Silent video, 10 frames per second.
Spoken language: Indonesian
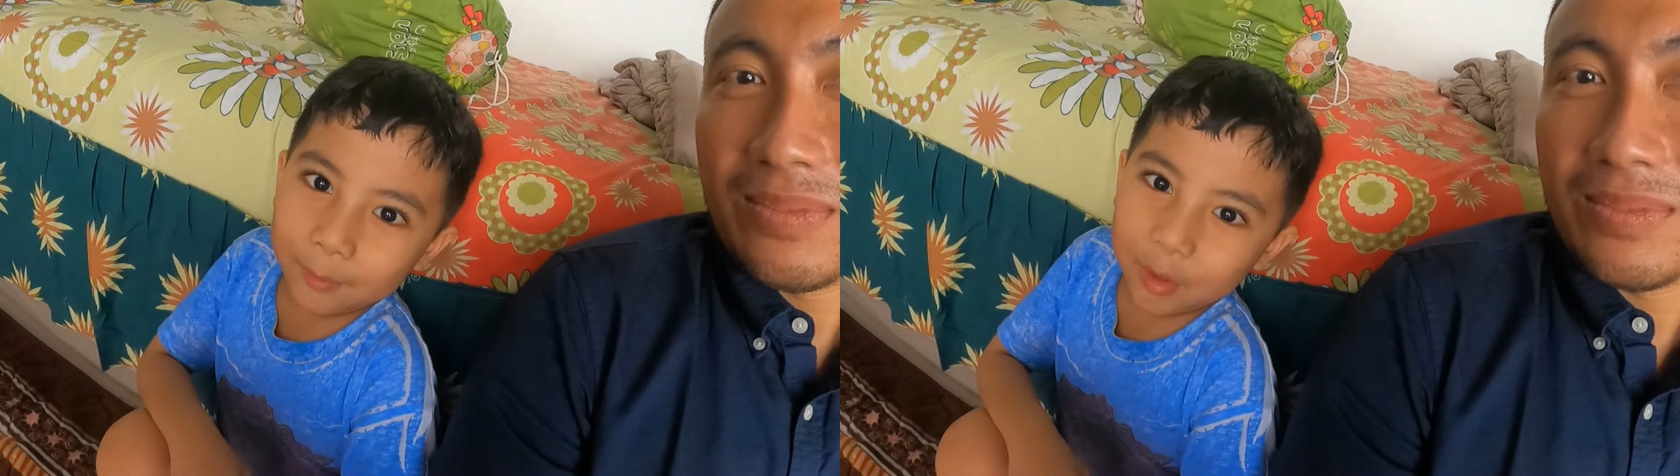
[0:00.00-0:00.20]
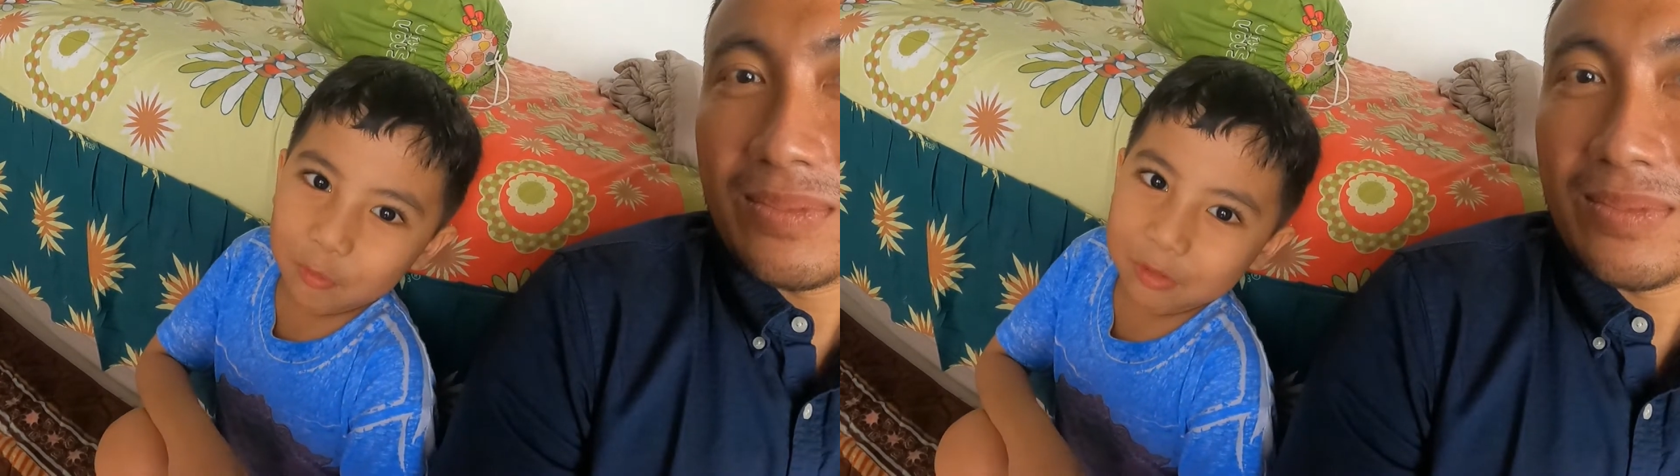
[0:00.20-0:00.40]

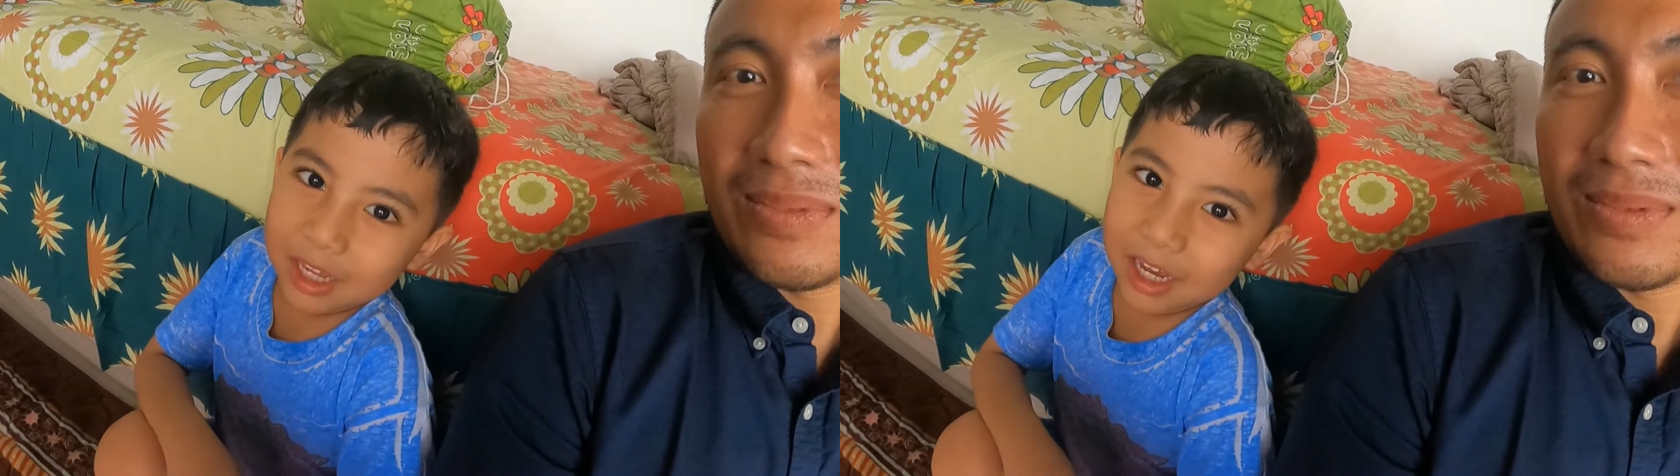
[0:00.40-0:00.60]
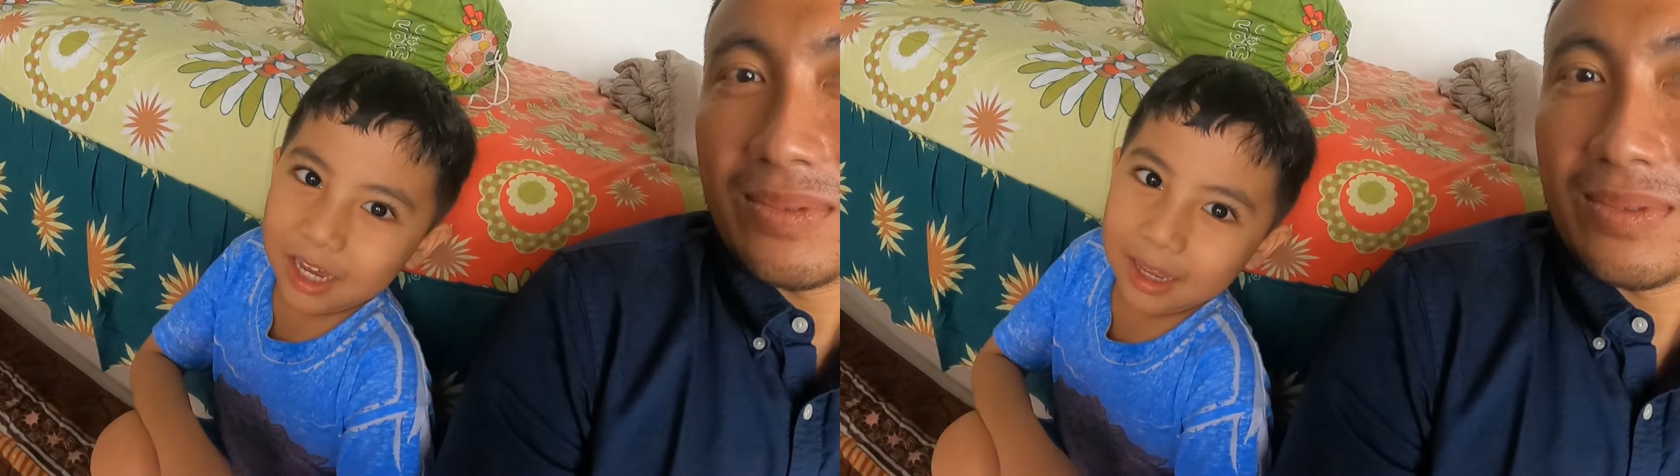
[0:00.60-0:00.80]

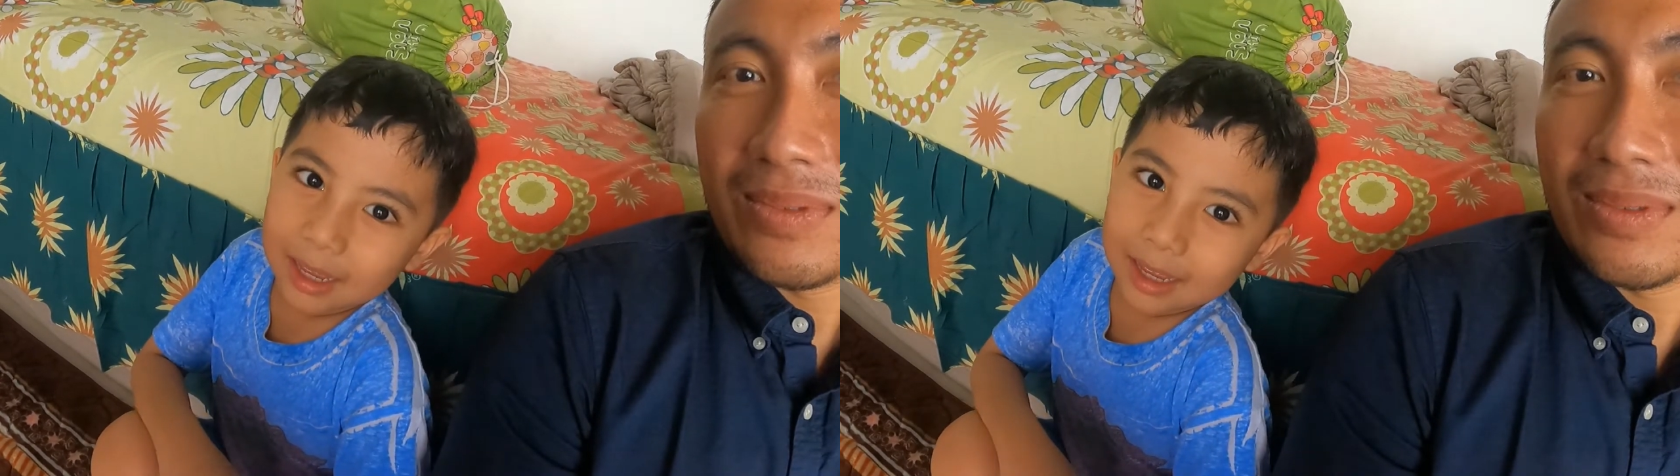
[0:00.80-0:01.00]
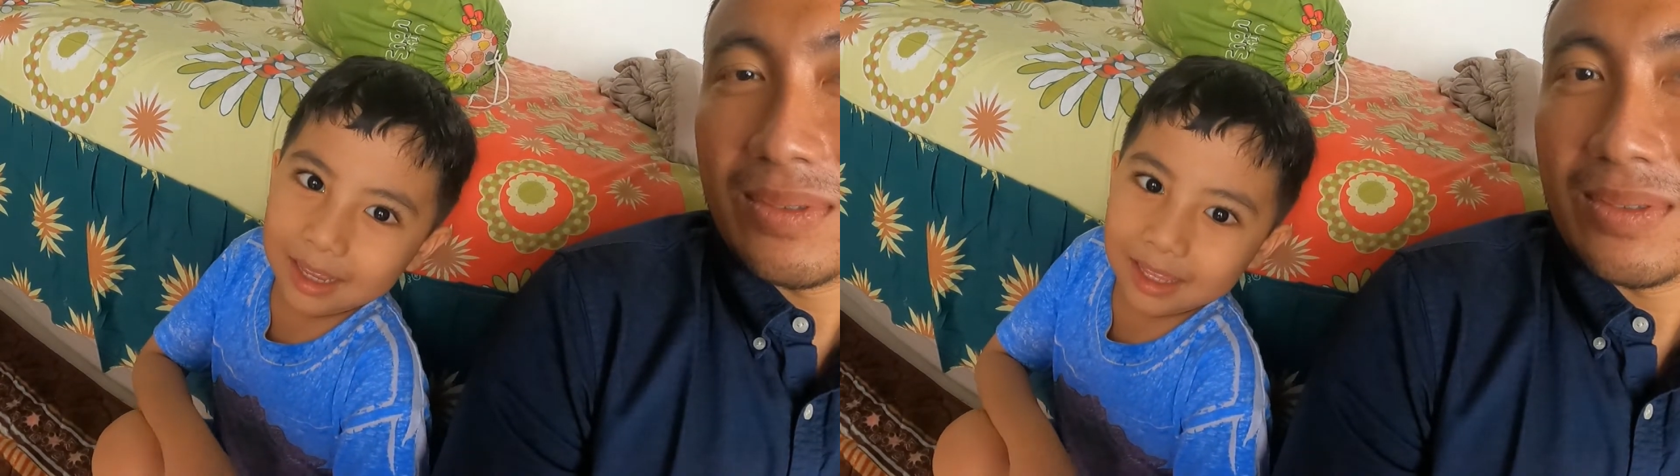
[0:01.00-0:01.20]
bajunya
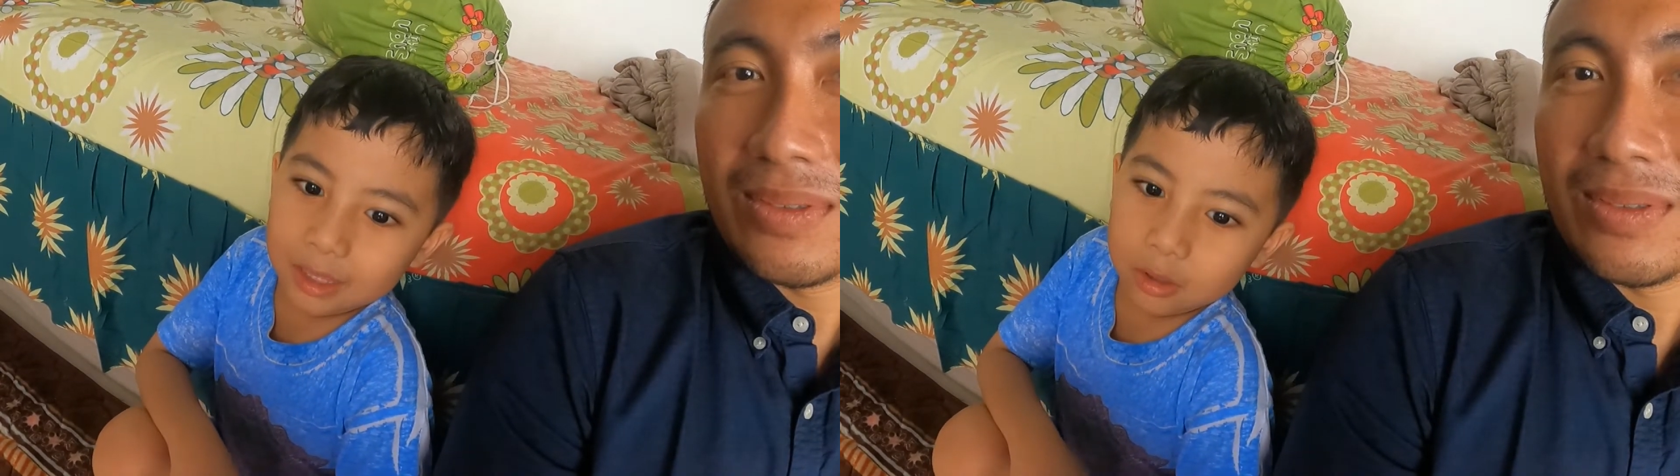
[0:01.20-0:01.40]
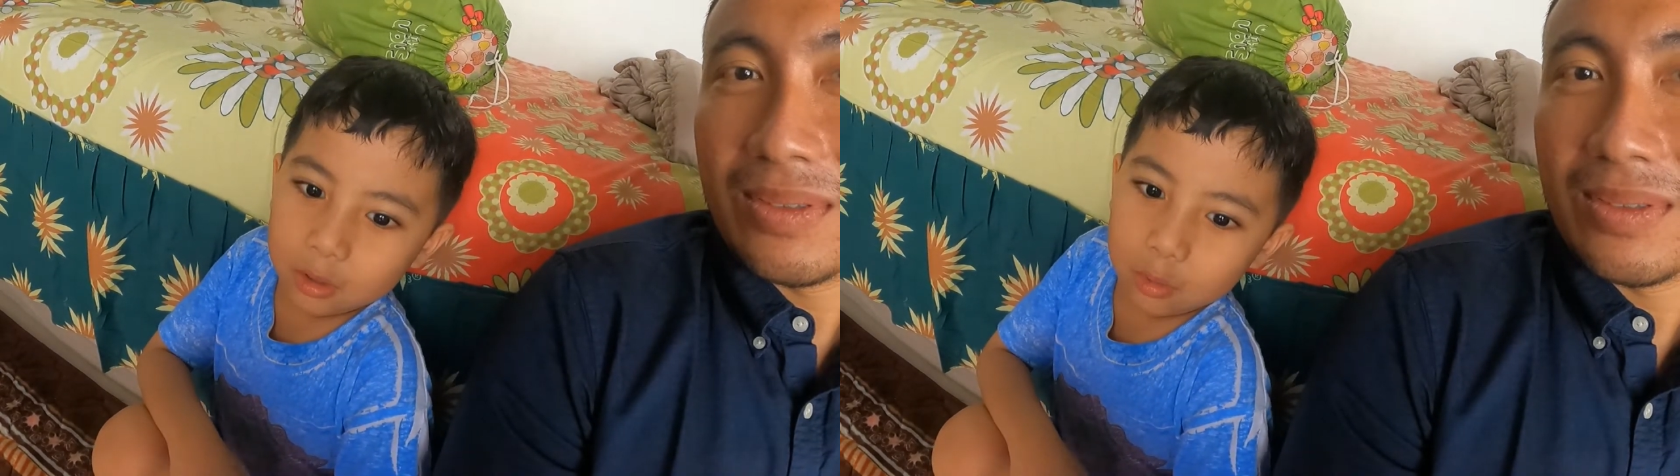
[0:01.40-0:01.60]

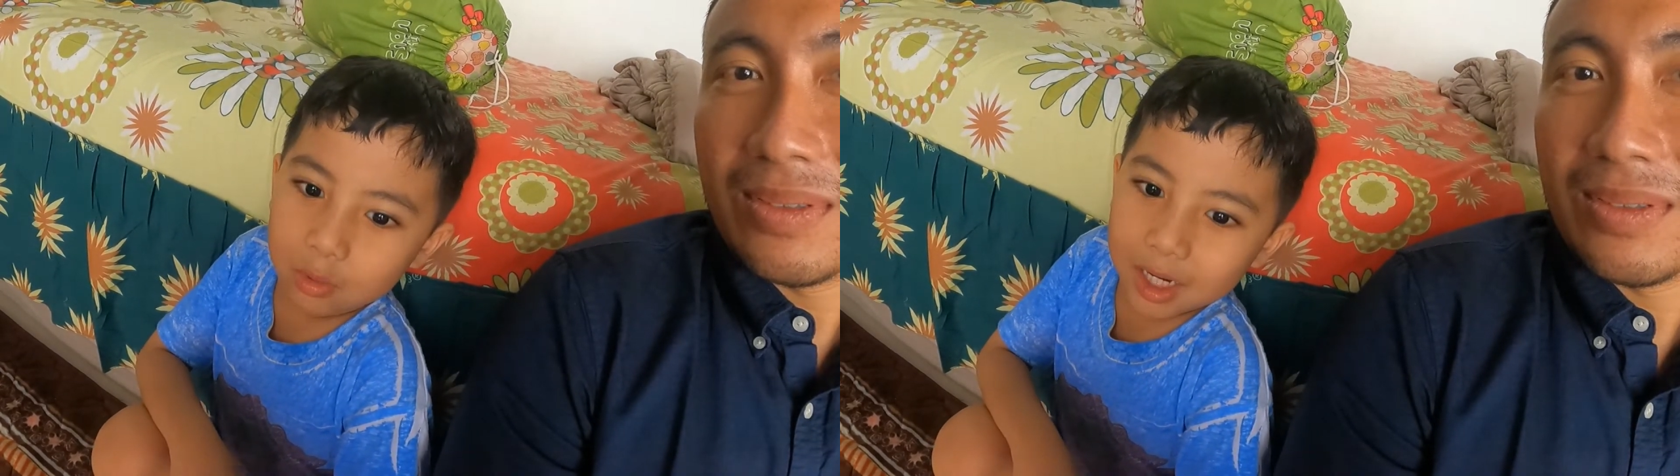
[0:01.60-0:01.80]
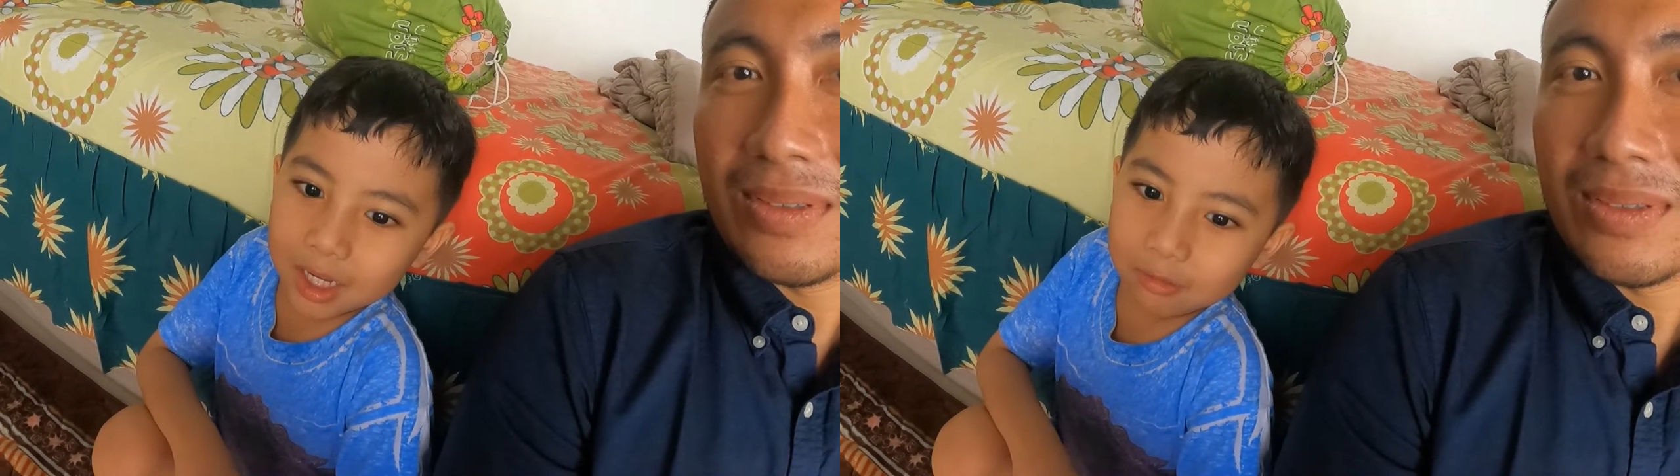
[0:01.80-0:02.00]

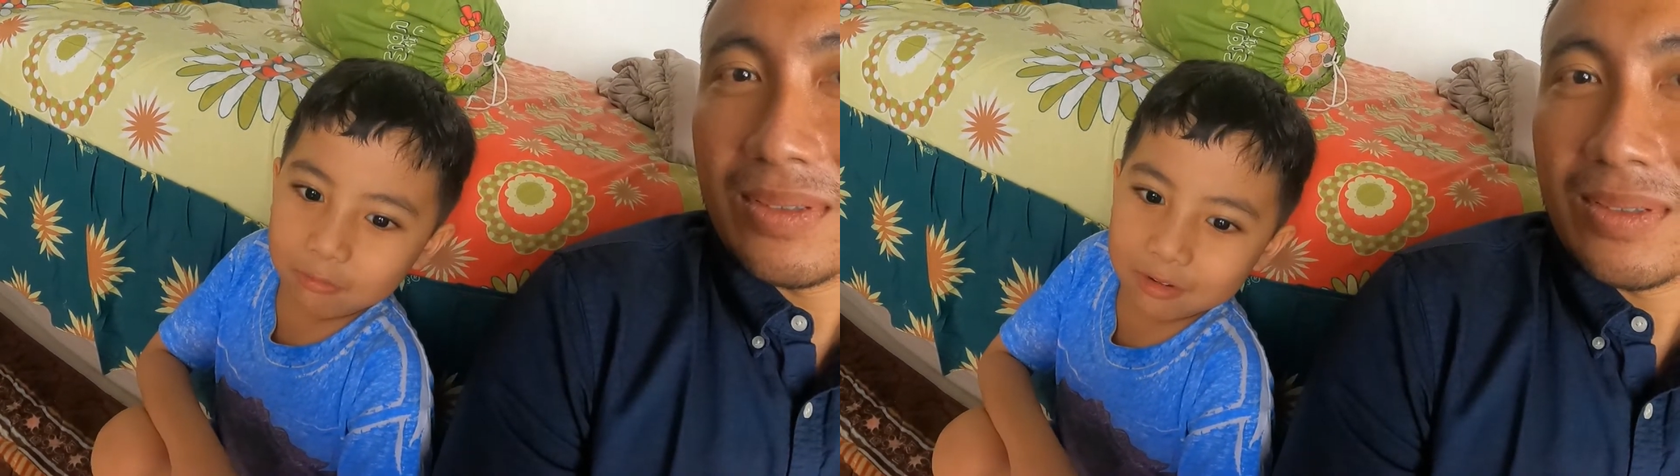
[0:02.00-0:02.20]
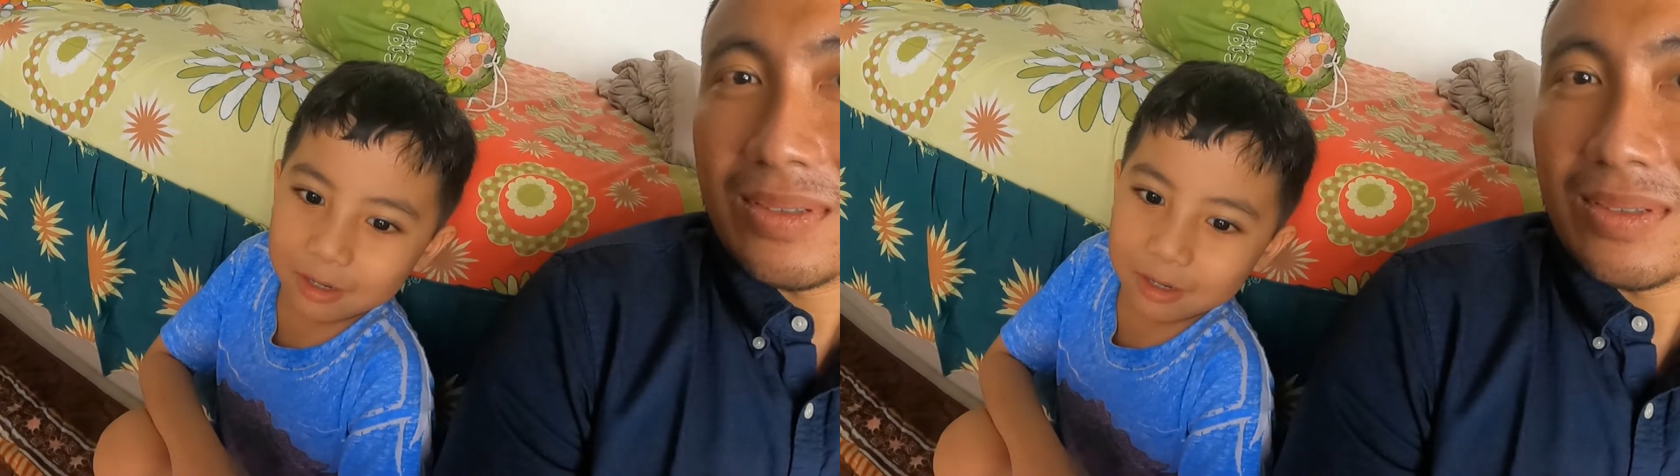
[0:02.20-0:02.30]
dua ratus